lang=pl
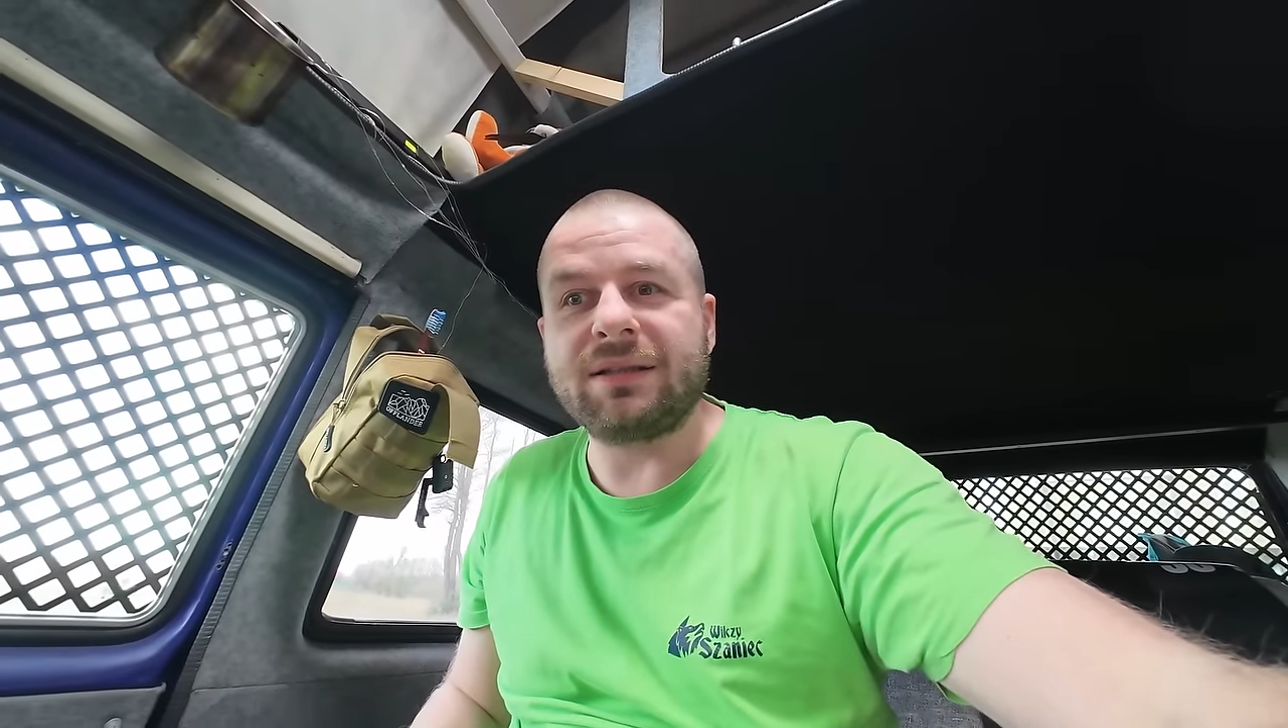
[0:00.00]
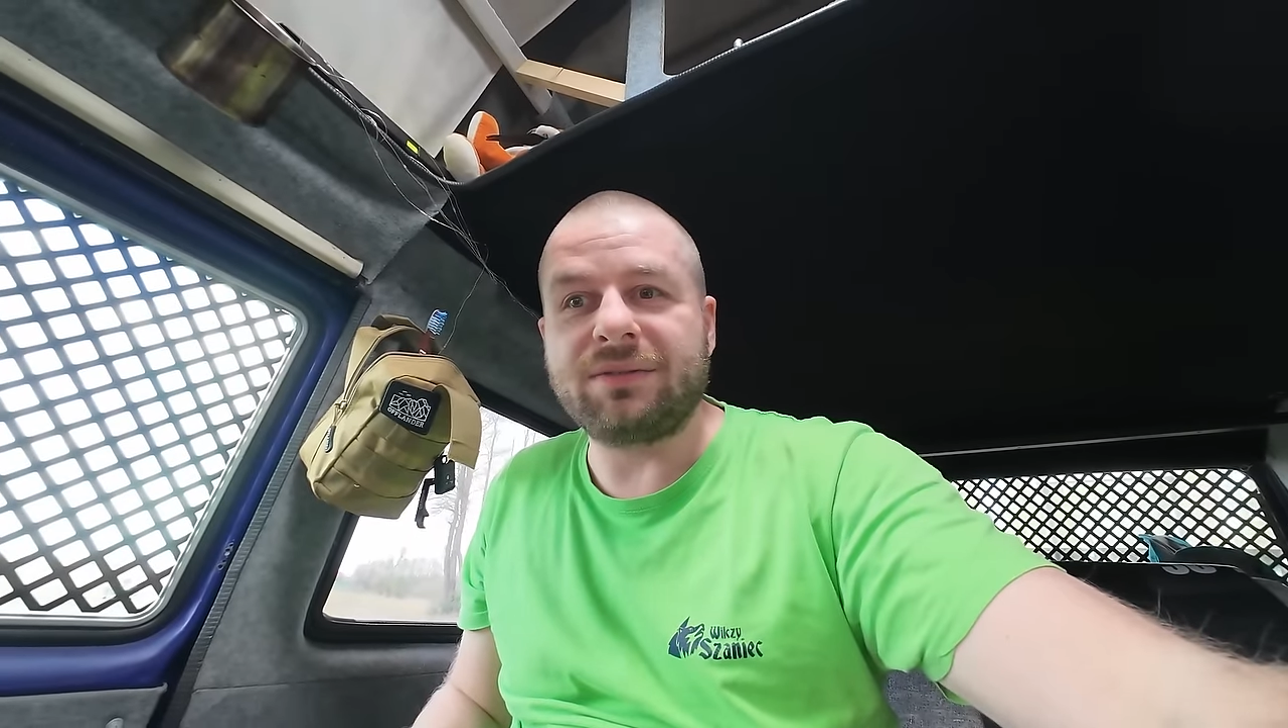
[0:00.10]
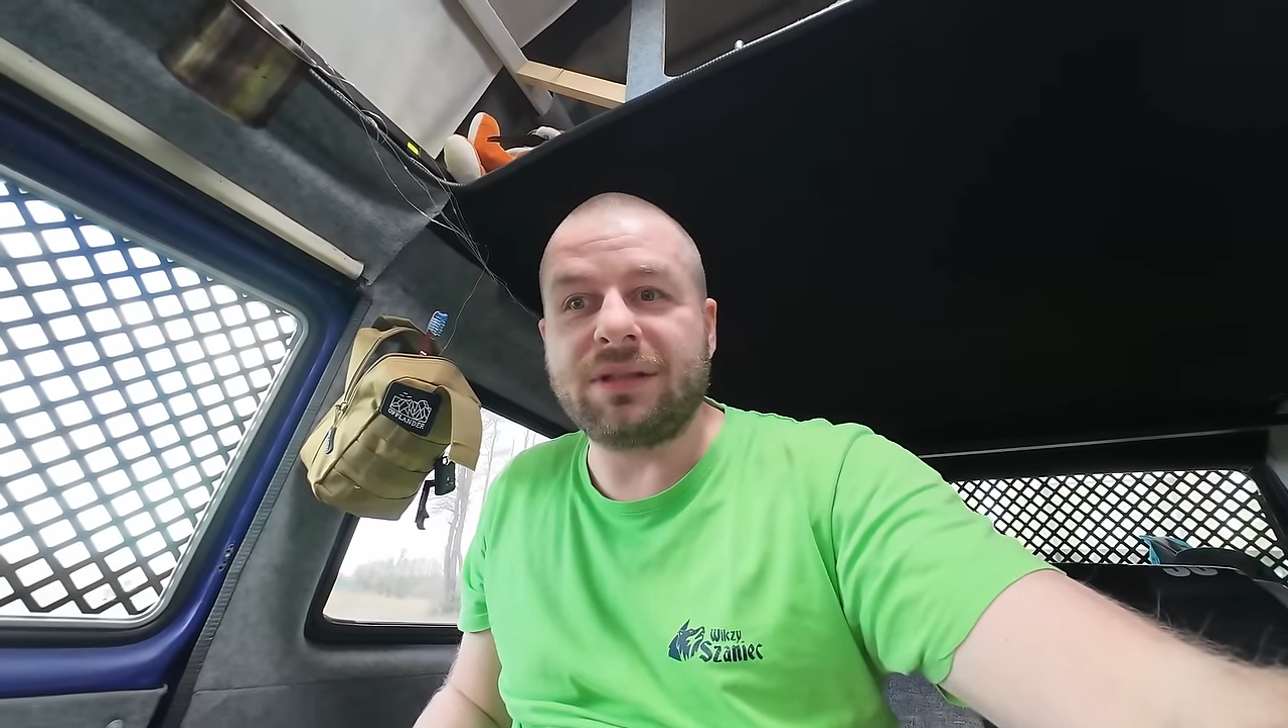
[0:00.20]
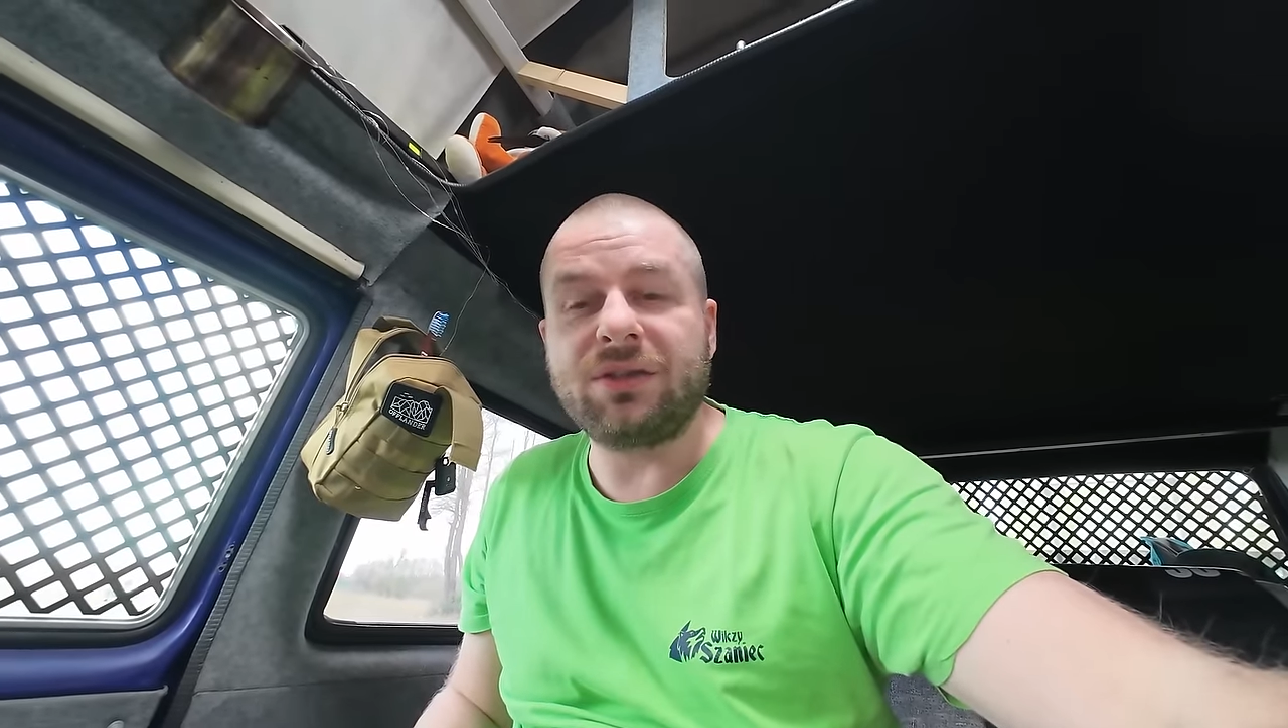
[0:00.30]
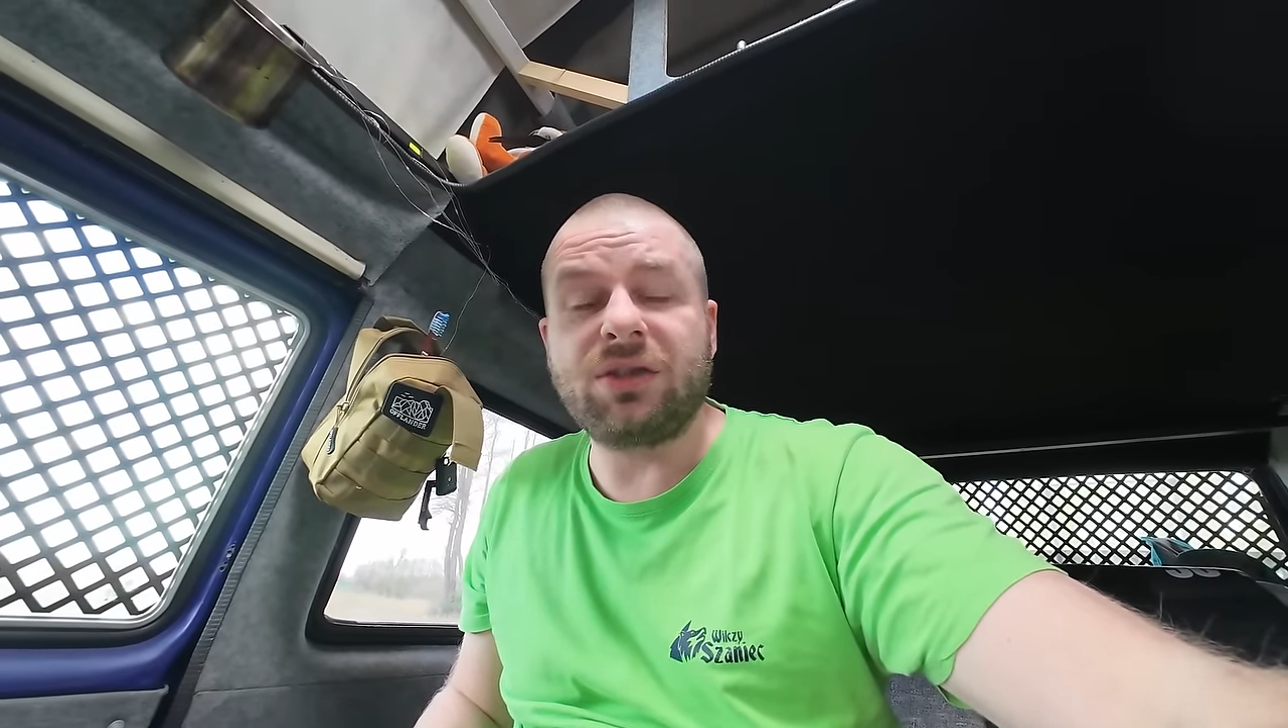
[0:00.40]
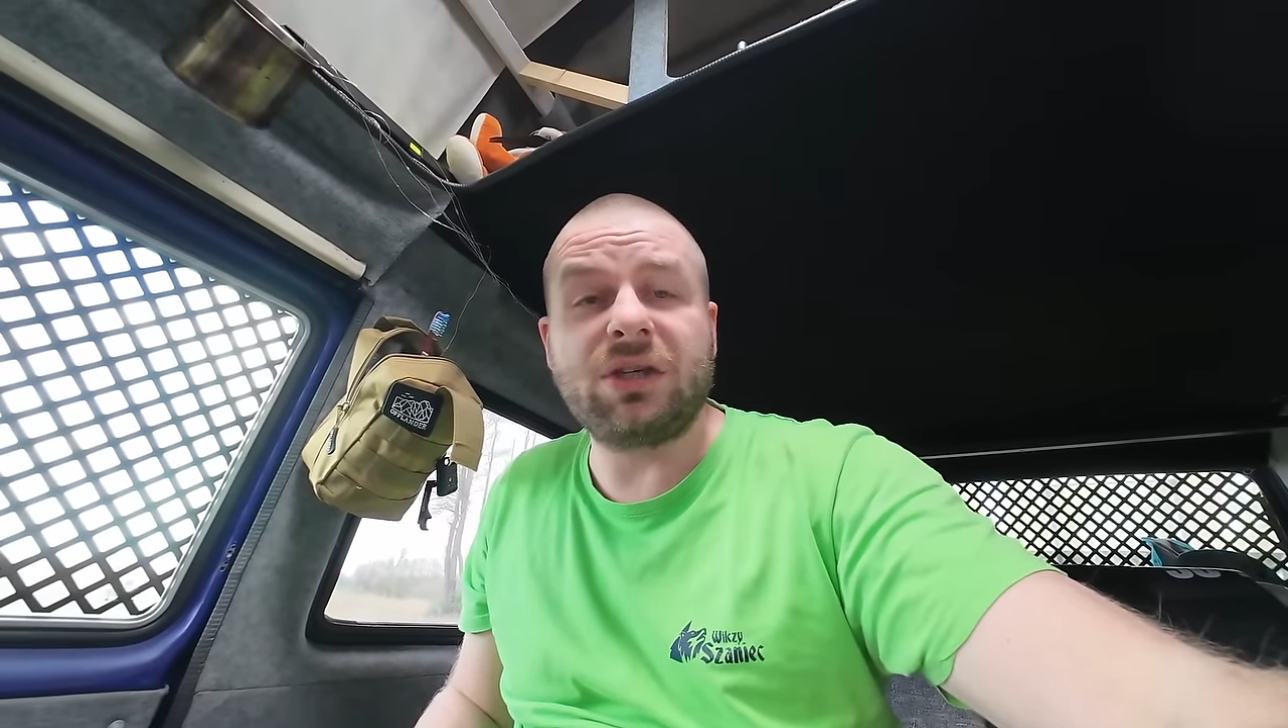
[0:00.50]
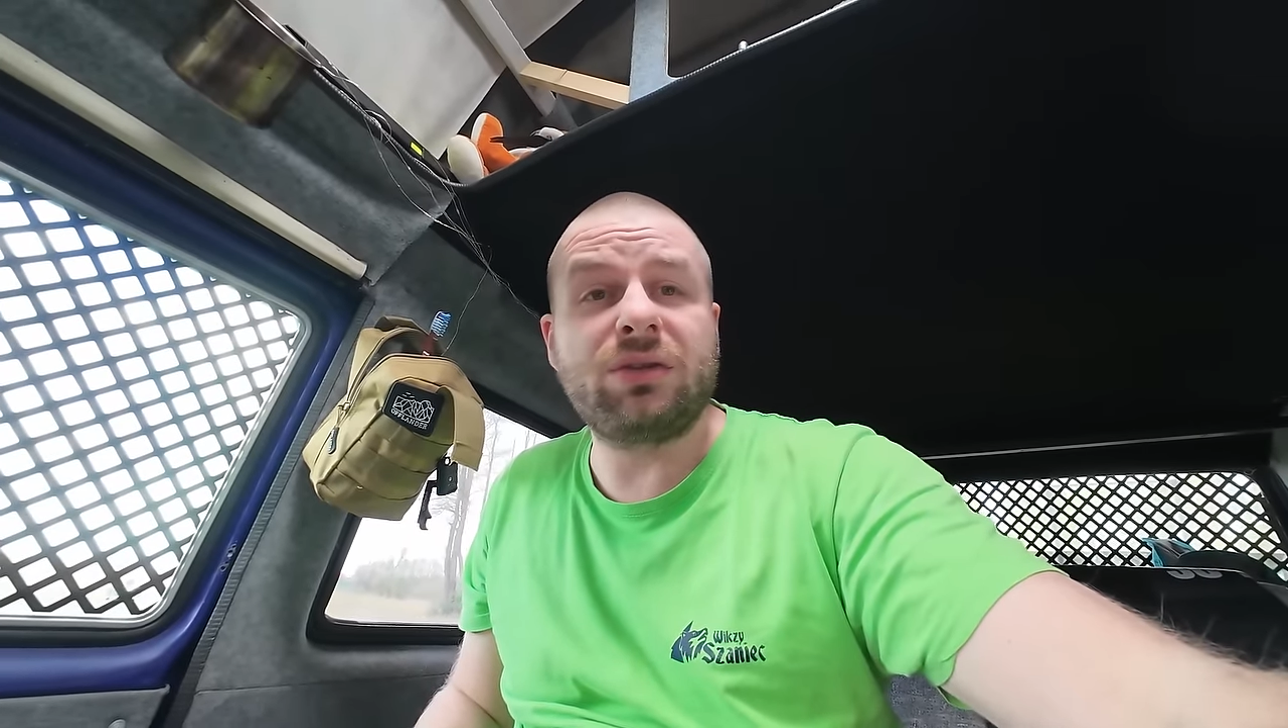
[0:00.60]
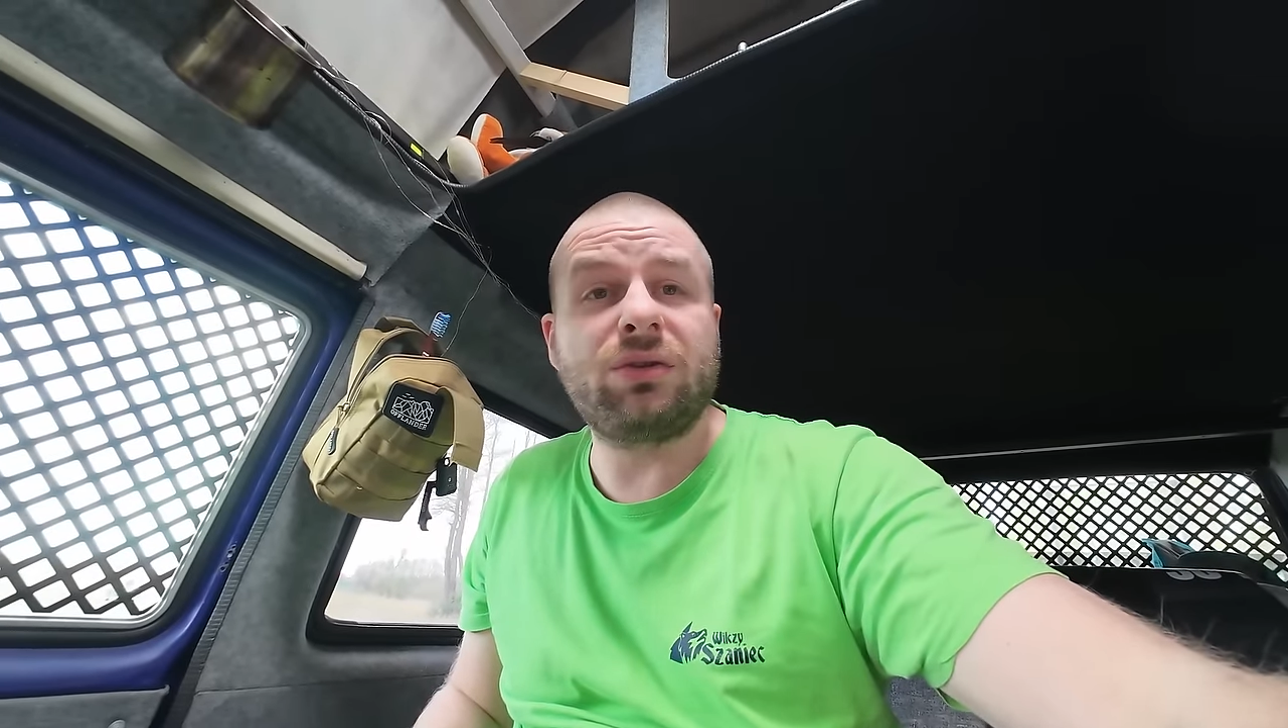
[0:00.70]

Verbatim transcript: wtedy się